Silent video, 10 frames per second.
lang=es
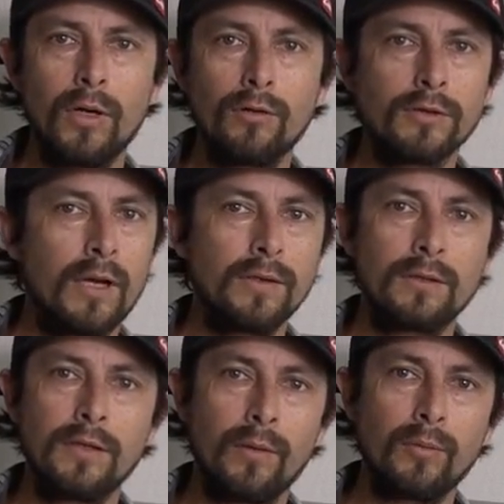Bueno,
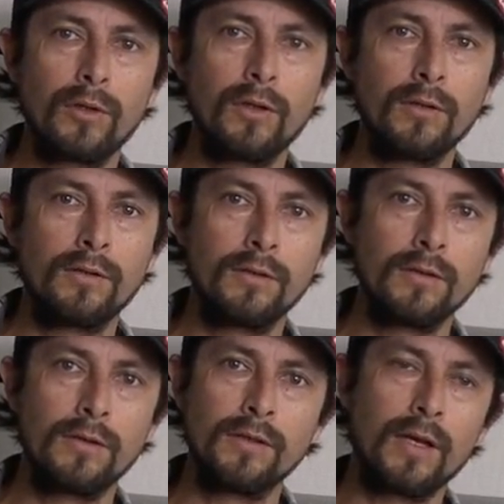sabemos
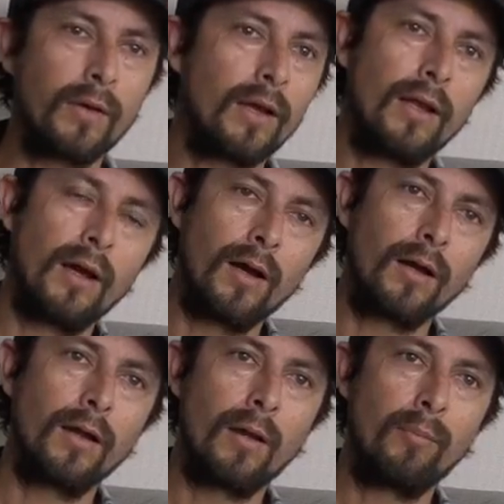se sabe que la
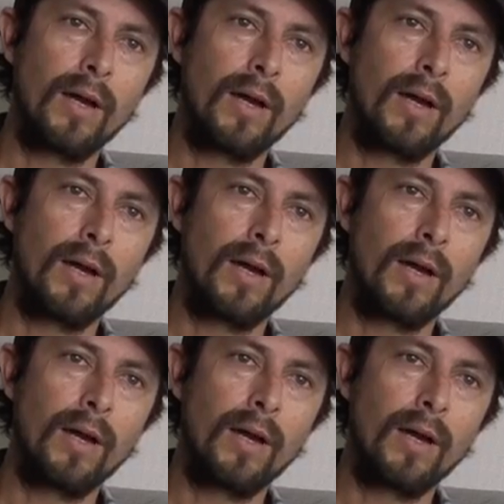gran